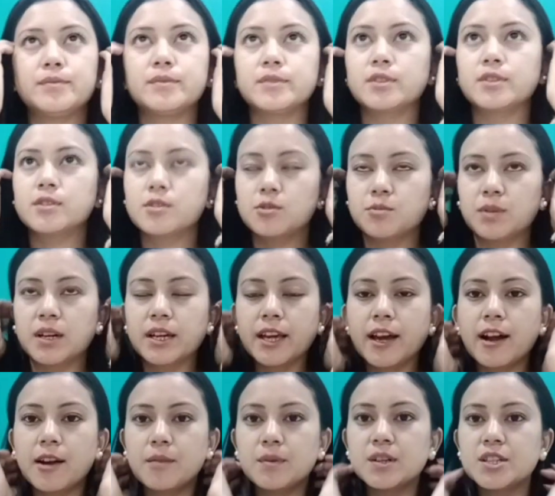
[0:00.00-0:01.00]
सुबह के
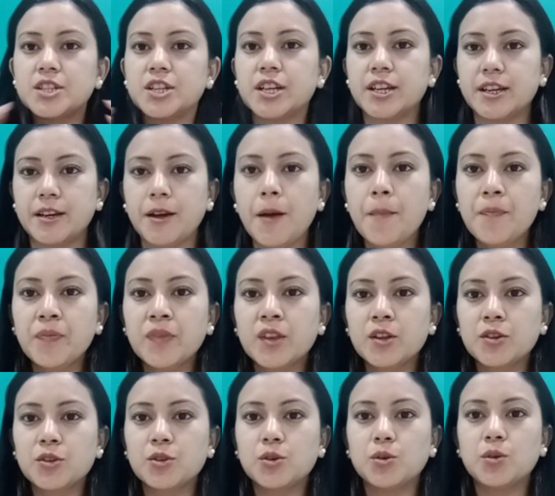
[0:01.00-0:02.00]
आठ बज रहे हैं
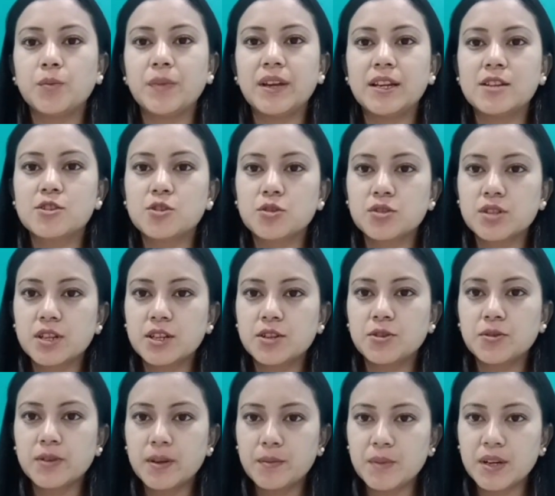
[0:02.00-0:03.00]
तो मैंने सोचा
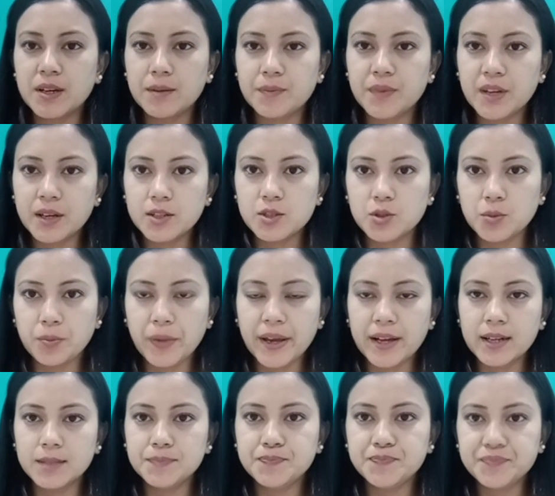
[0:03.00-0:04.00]
क्यों ना मैं अपना जो
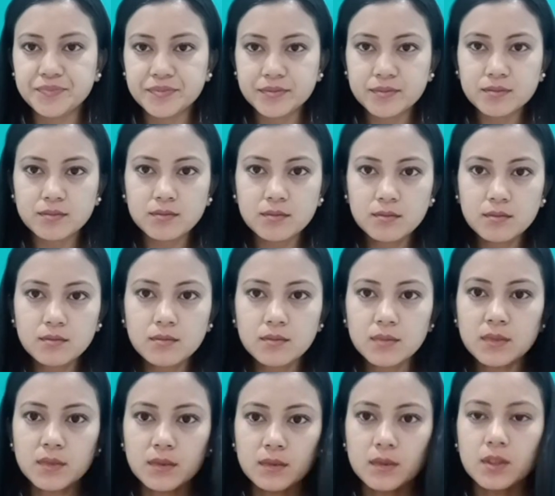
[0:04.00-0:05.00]
मेकअप
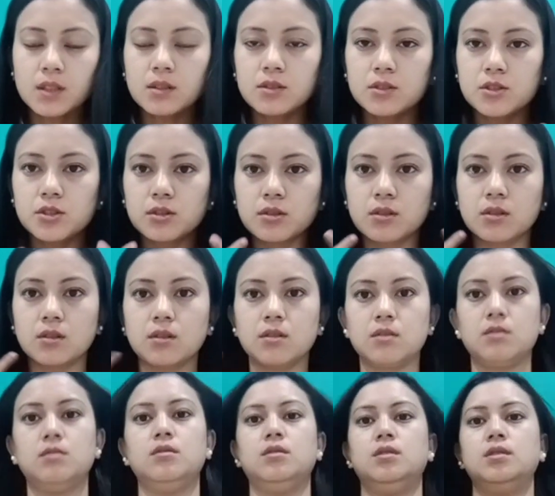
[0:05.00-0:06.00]
जो
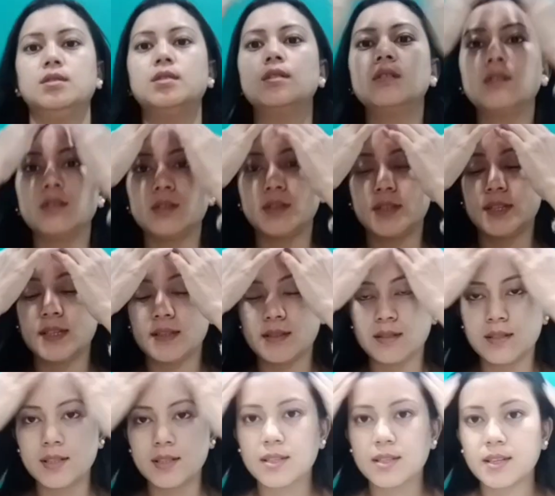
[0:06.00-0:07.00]
जि,
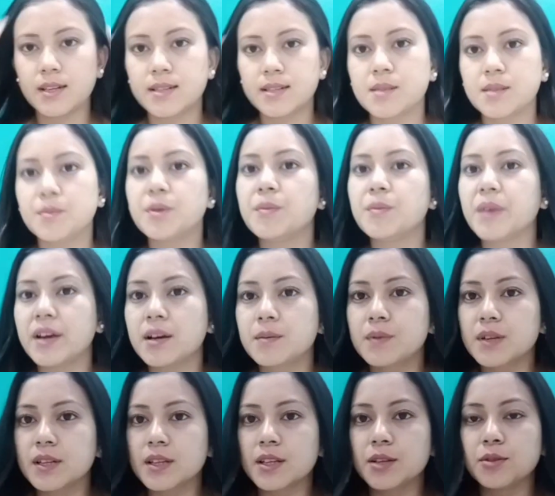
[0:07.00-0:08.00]
जिस तरह से मैं मेकअप
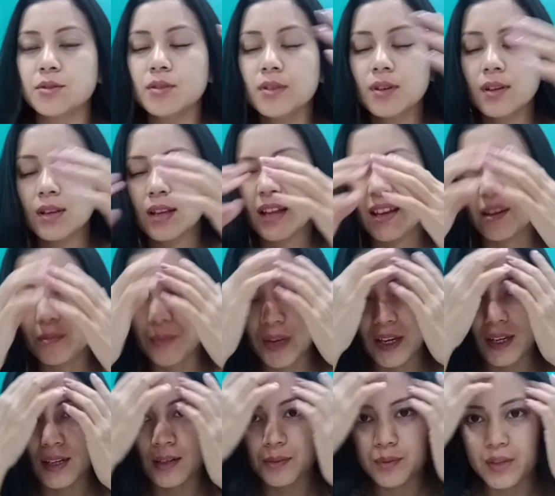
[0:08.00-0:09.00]
करती हूँ लाइक
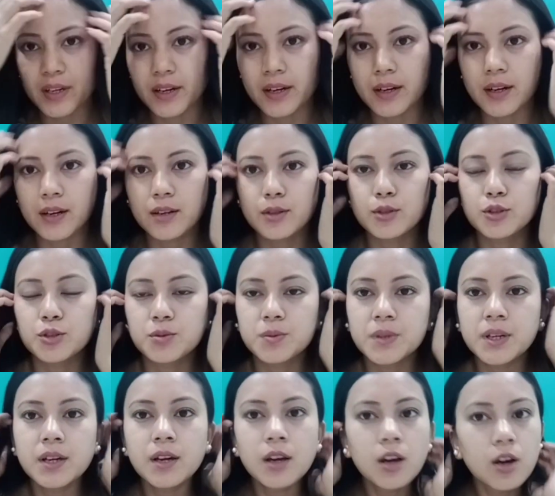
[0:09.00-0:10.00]
मेकअप या कुछ भी
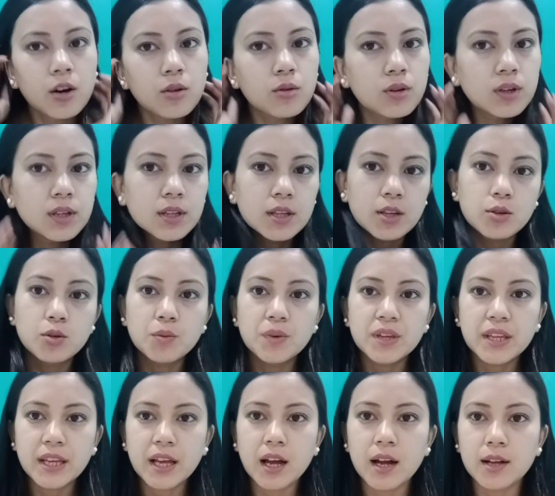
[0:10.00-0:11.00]
वो करती हूँ मैं
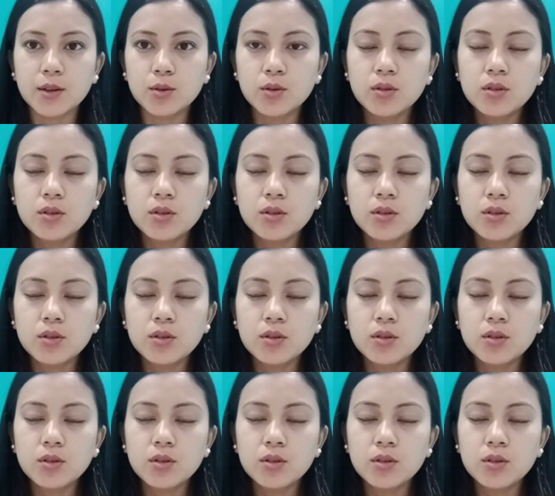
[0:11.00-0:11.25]
दिखा दूँ